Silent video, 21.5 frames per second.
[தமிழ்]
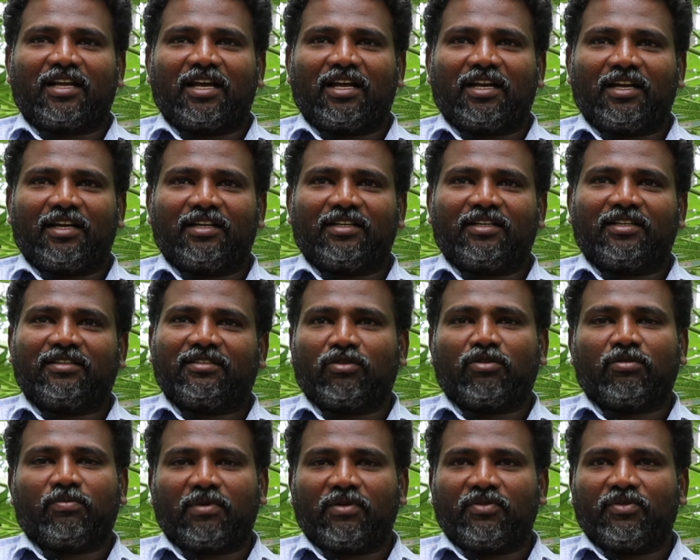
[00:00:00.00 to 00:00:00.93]
நாராயணன்
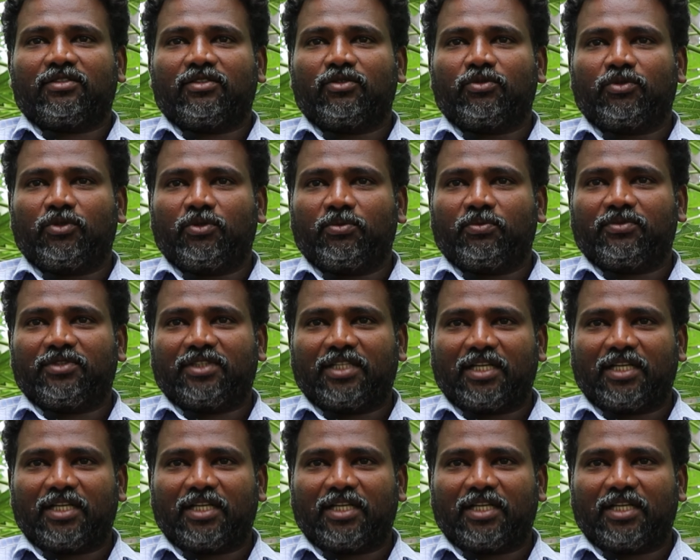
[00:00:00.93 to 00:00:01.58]
குரூப் ஆஃப் யூடியூப்